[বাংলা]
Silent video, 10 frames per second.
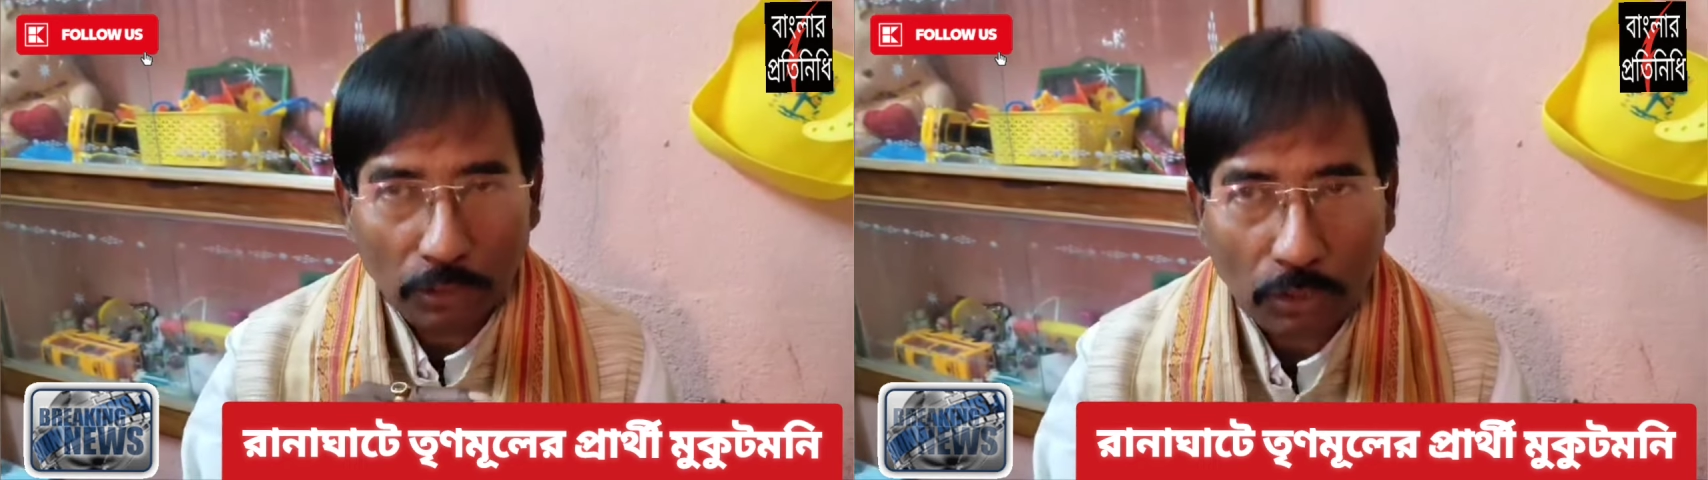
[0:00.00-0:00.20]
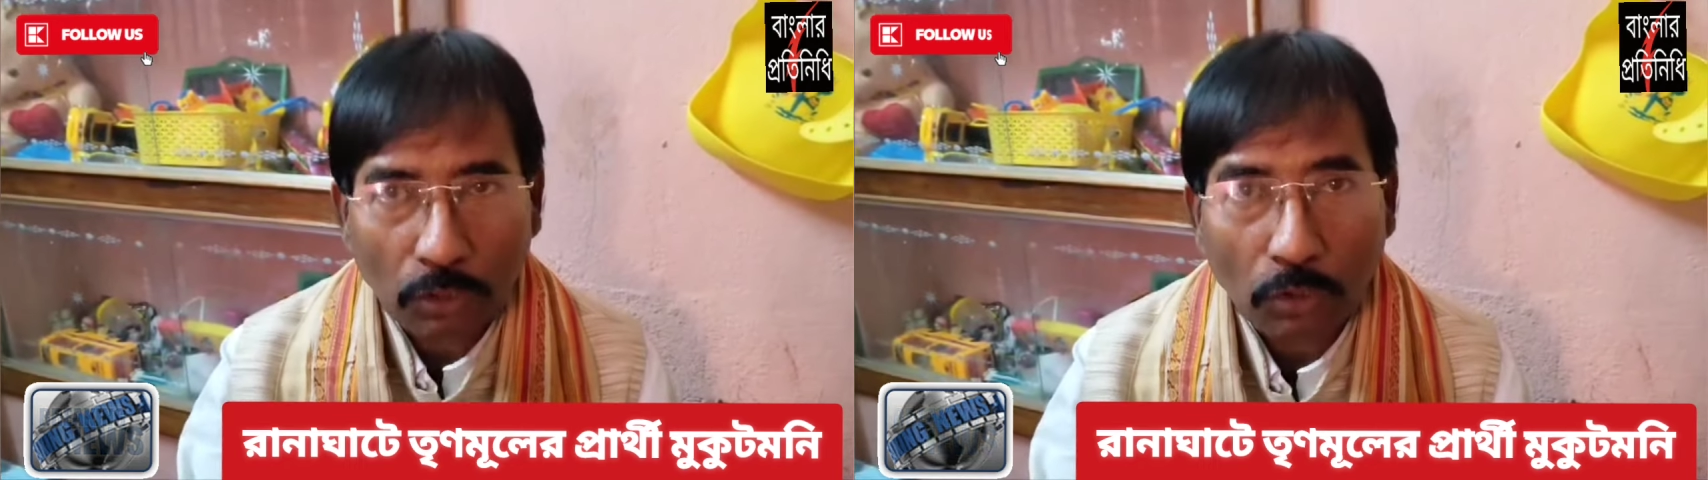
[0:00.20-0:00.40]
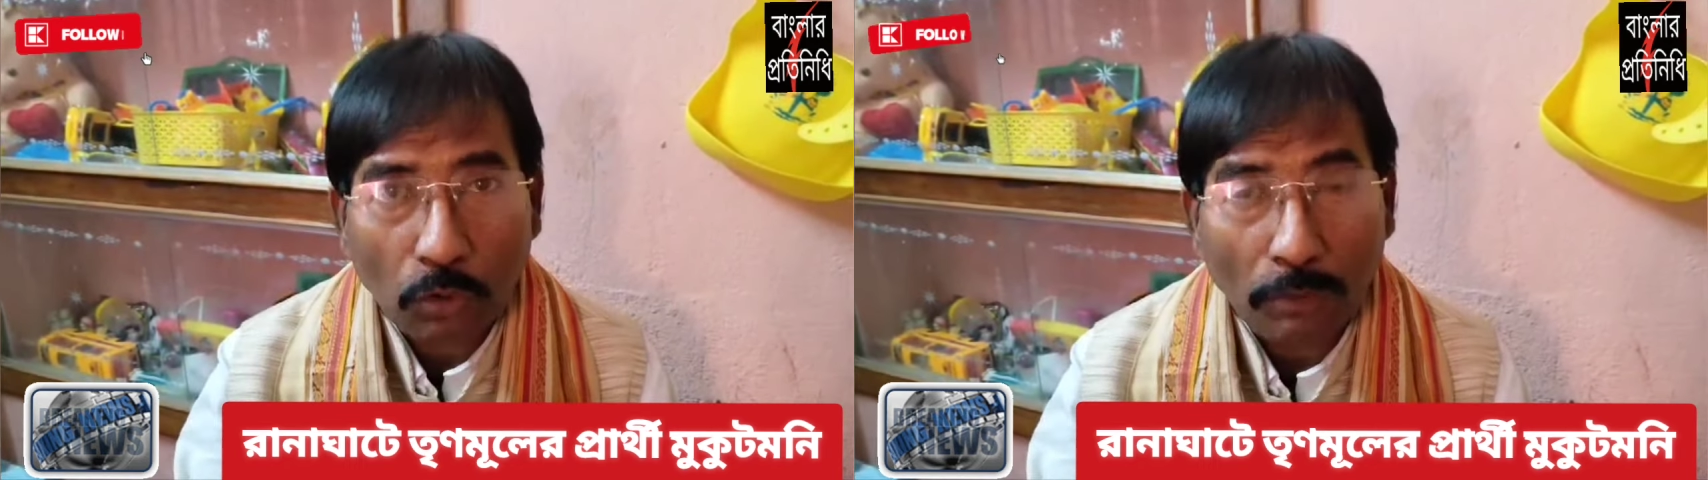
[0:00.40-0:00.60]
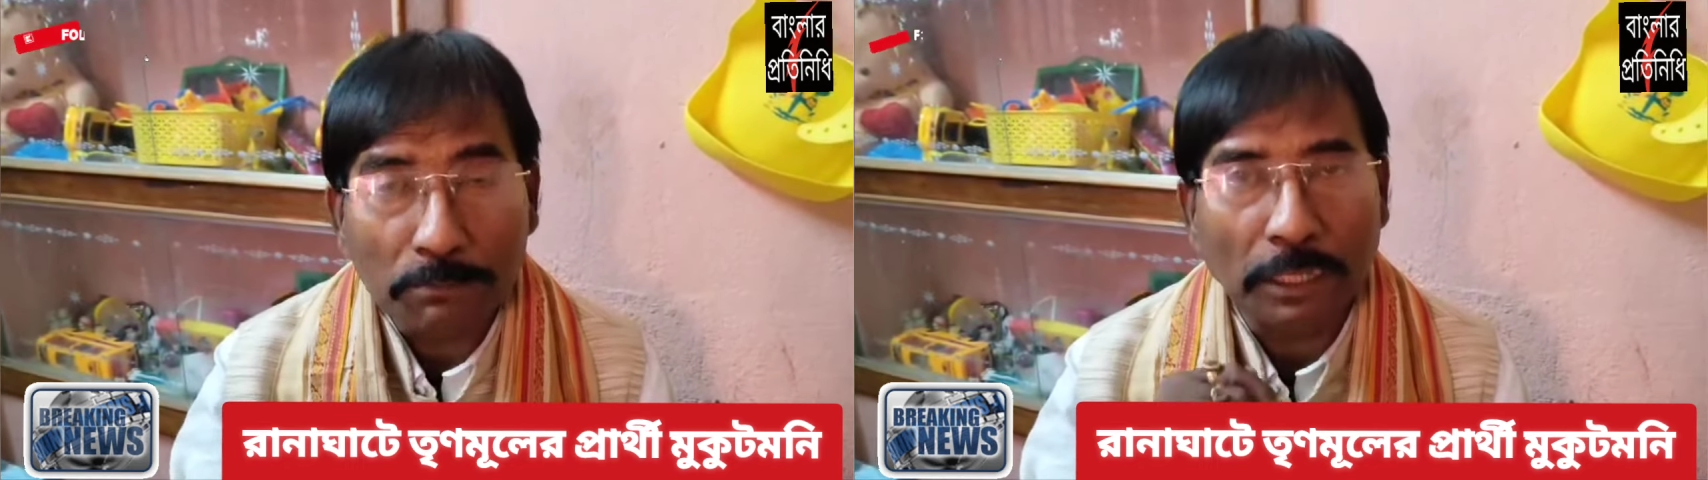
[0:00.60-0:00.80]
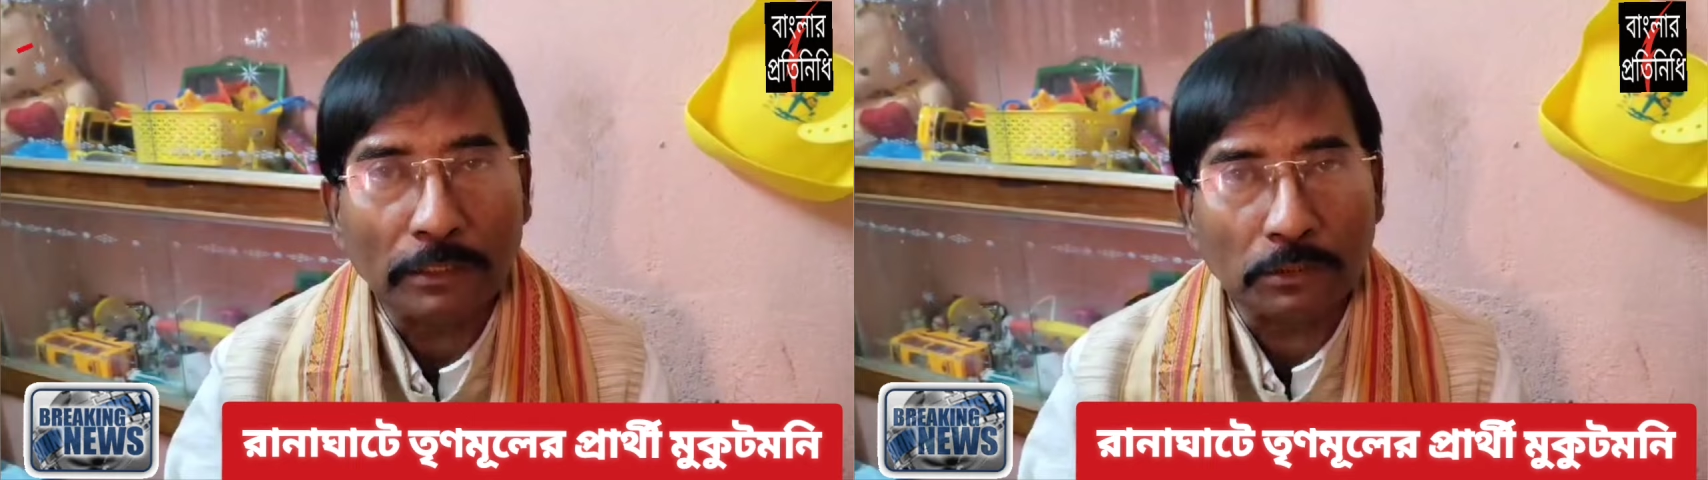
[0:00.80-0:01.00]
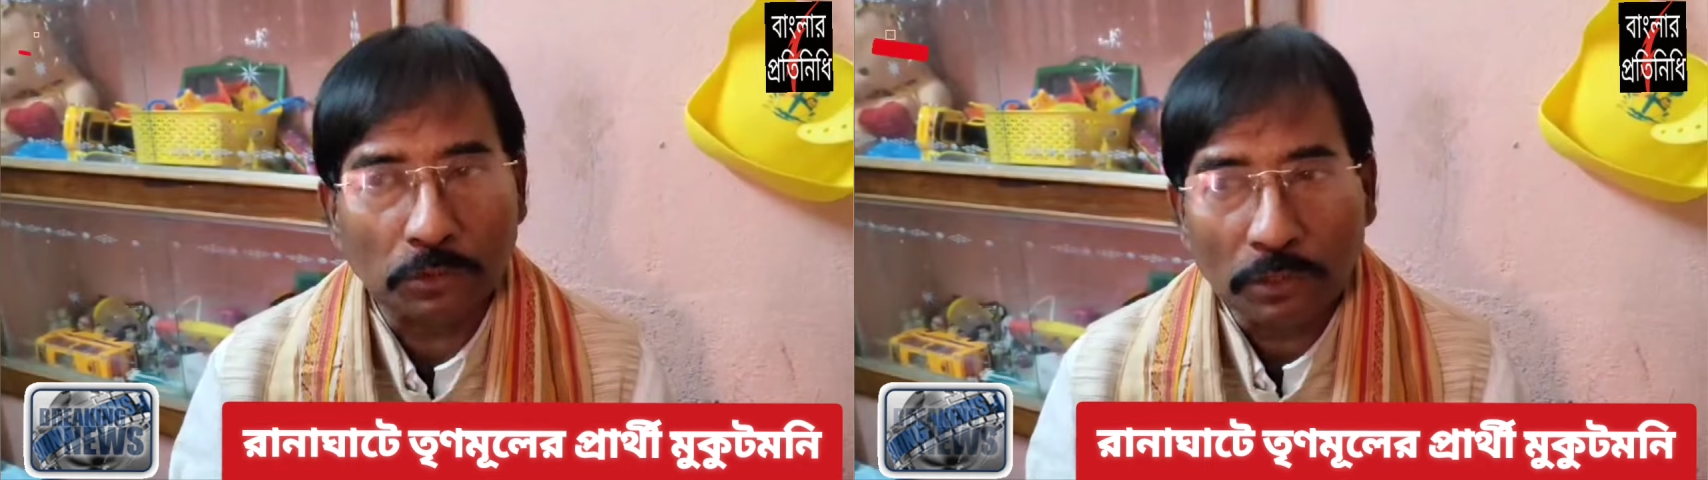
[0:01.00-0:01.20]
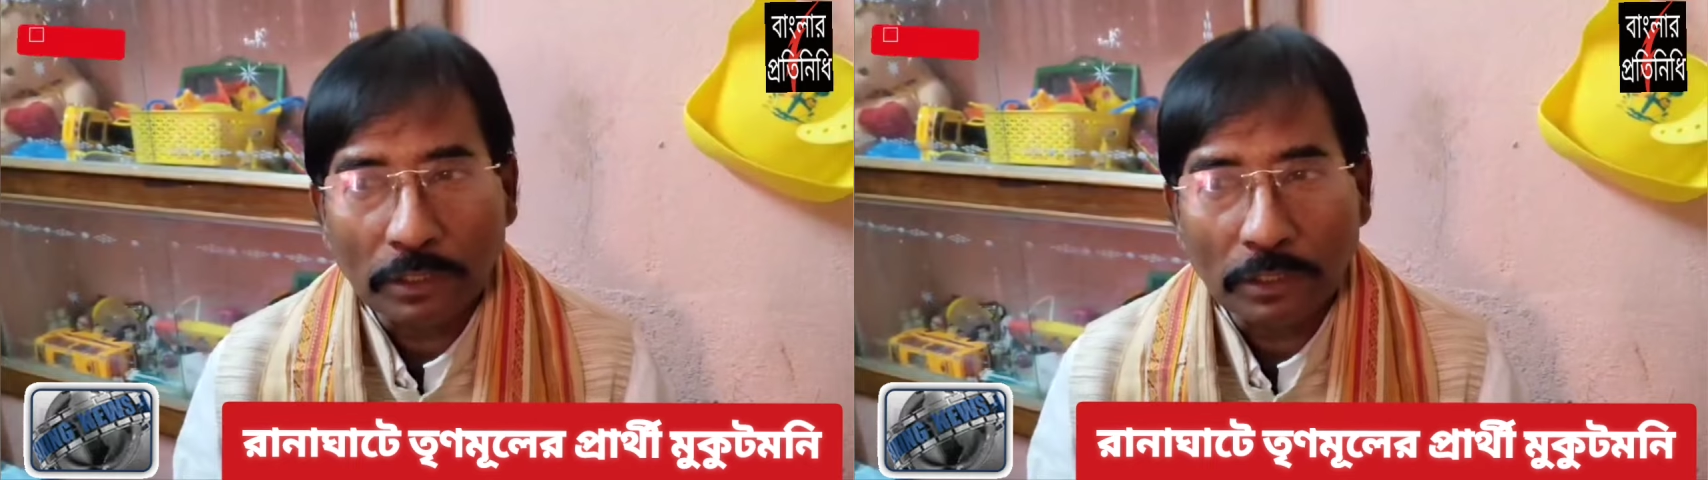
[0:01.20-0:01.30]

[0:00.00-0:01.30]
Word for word: লক্ষ কম থাকত